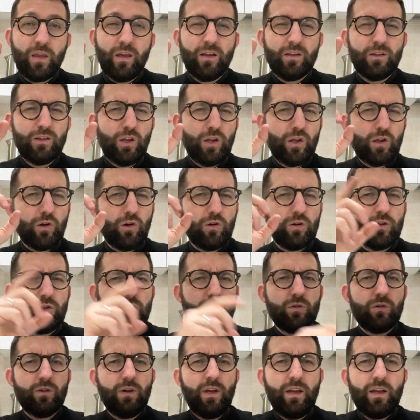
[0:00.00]
Di
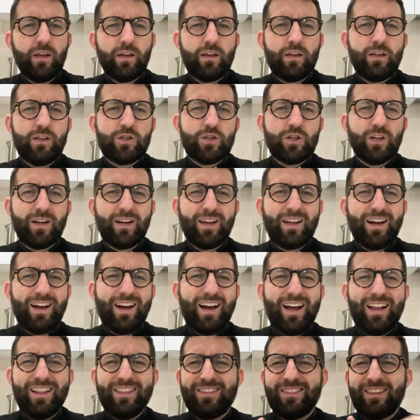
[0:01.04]
solito chi cerca
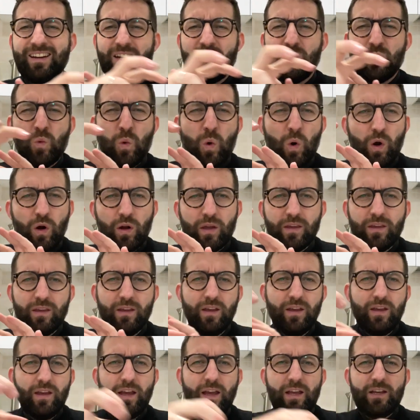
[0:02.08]
altri luoghi
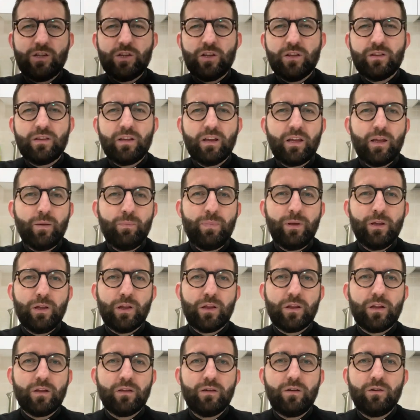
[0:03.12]
è gente che
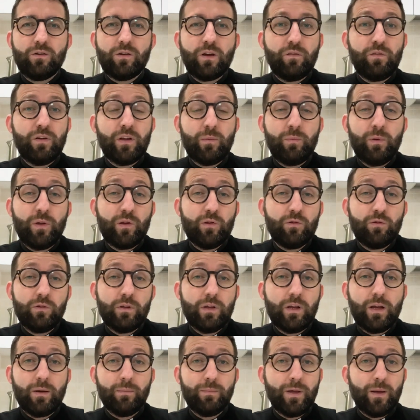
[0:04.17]
pensa di non aver bisogno di
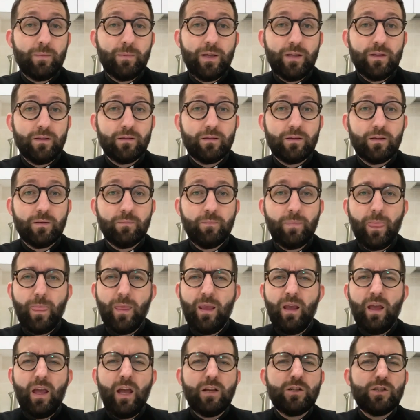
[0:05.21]
cambiamenti,
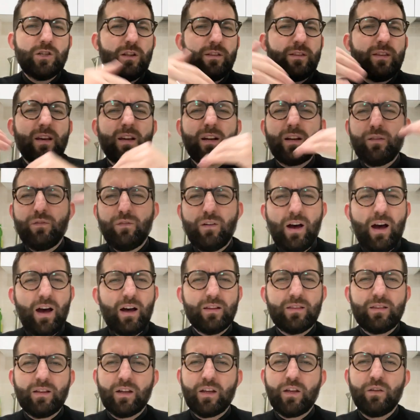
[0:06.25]
è gente
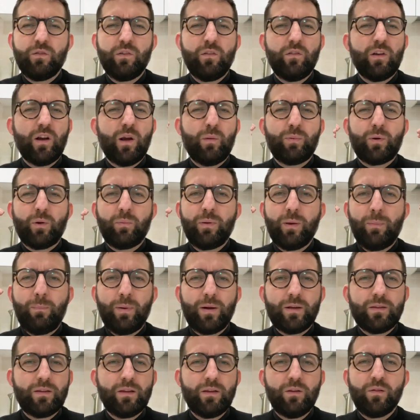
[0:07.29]
arrivata che vive la propria
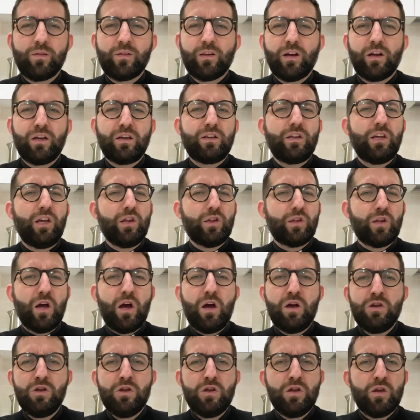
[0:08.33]
appartenenza alla
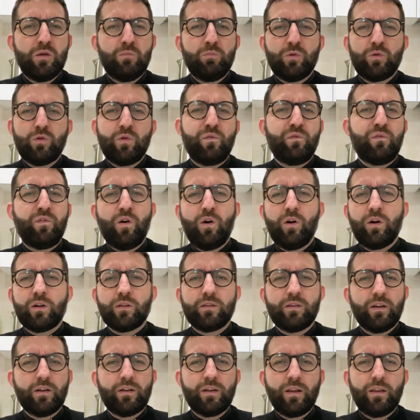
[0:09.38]
Chiesa in modo
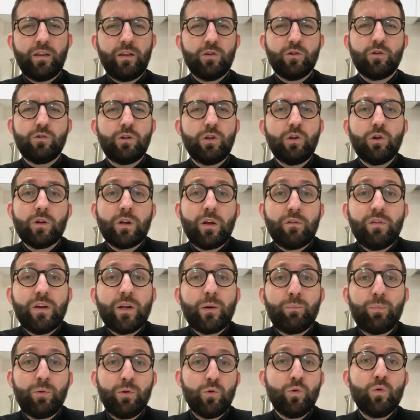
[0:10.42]
forte, credendo di non aver
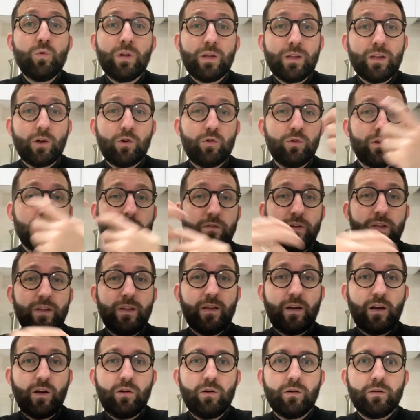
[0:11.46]
più nulla da
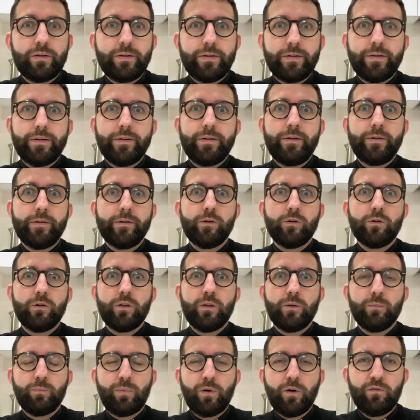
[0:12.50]
condividere con noi,
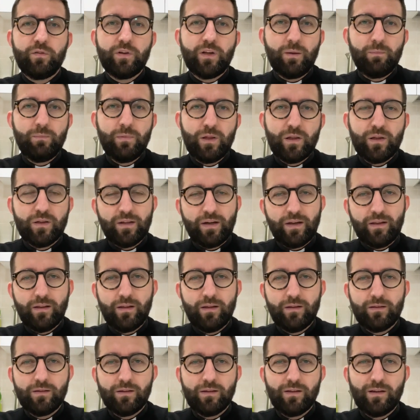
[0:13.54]
poveri
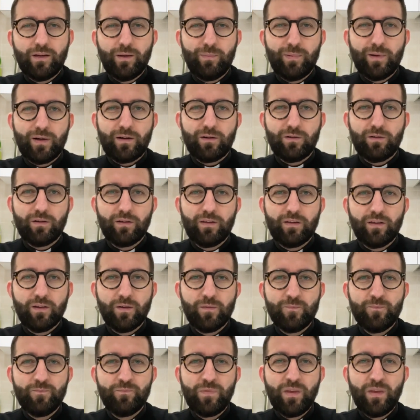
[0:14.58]
miscredenti delle parrocchie.
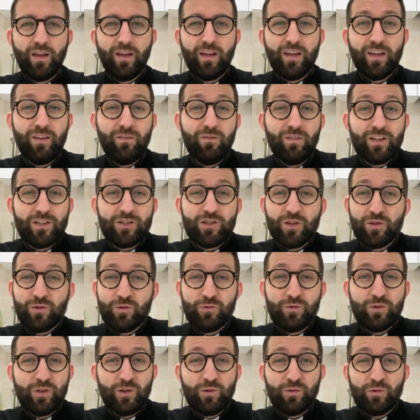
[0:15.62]
Invece
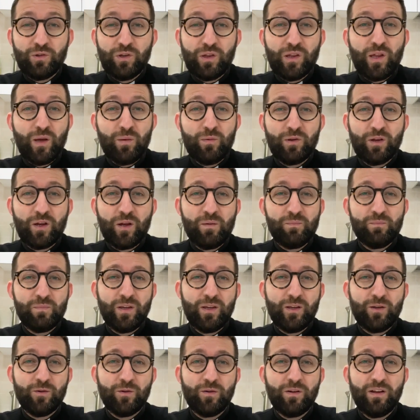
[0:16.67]
tutti noi siamo in
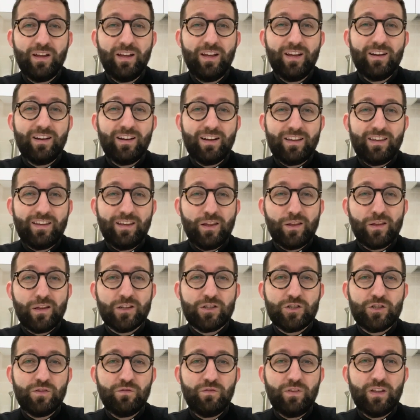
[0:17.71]
cammino. La Chiesa
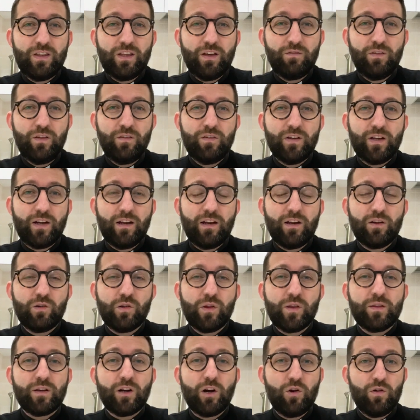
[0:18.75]
ci invita a vivere la
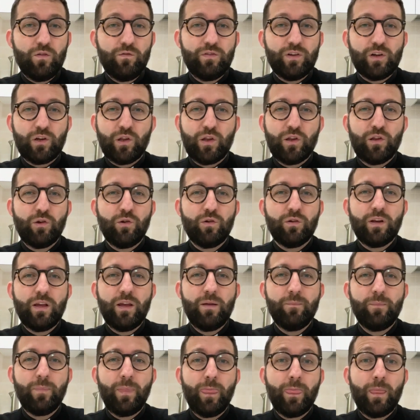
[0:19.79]
nostra
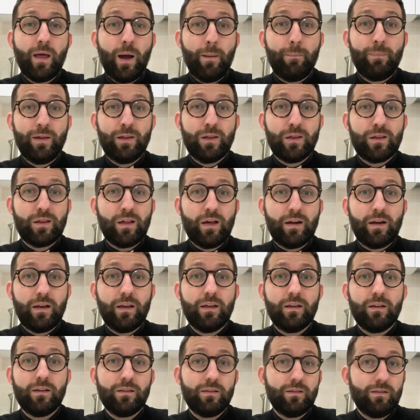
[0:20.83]
conversione, a
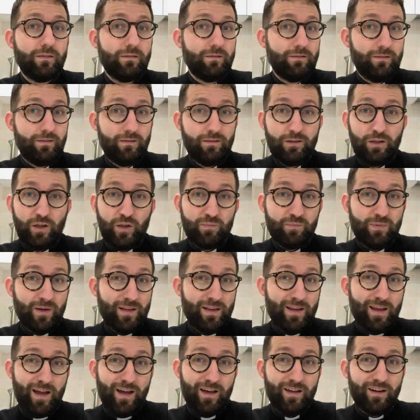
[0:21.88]
pensare di
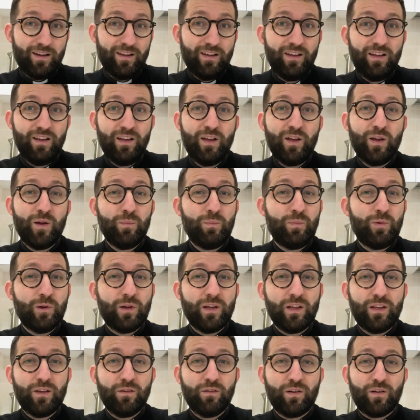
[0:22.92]
sbagliare, più che
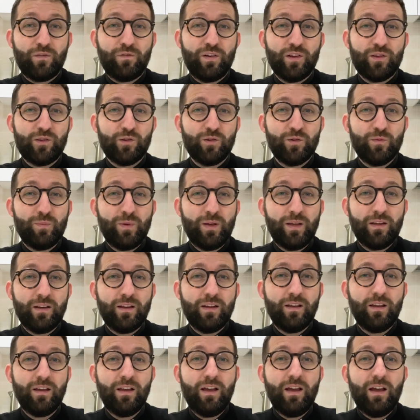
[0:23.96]
di aver fatto il
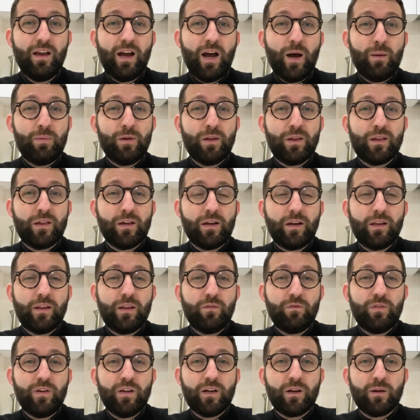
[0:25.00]
bene, a pensare di
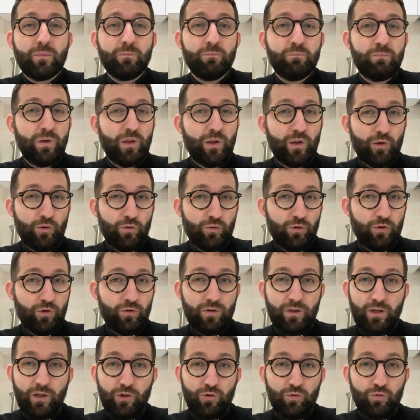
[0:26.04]
aver bisogno
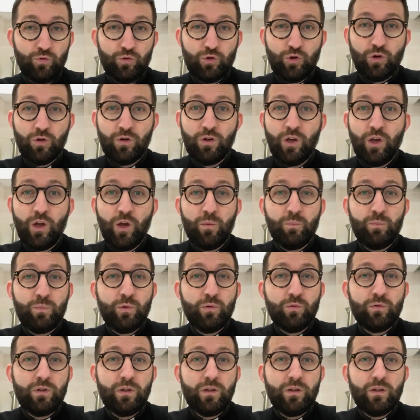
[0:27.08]
di aiuto,
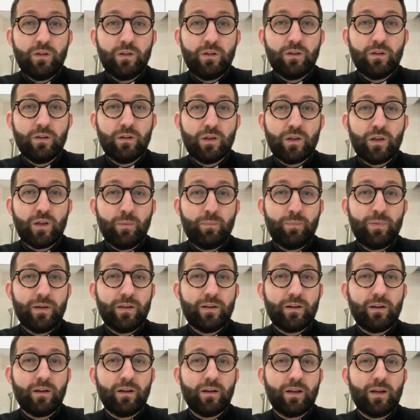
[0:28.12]
più di
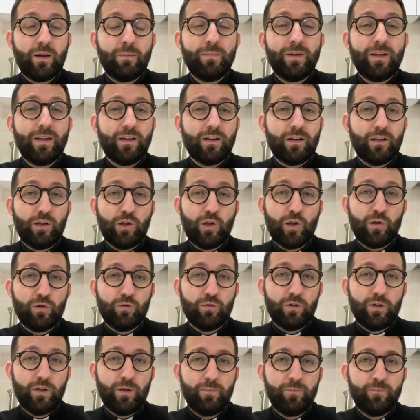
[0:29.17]
saper camminare da
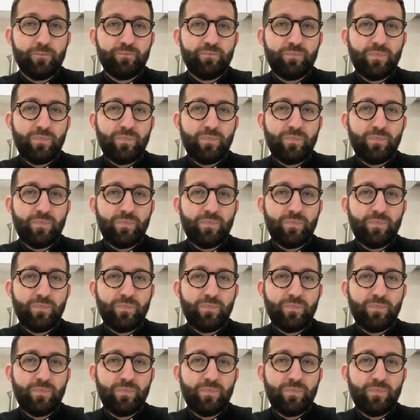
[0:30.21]
soli.